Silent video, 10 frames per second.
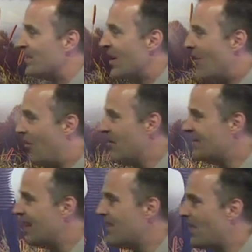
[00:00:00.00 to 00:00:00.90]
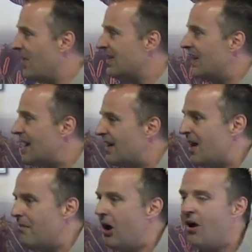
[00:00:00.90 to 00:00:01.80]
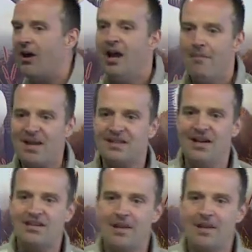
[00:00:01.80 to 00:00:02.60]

en le délivrant des liens de la mort parce qu'il n'était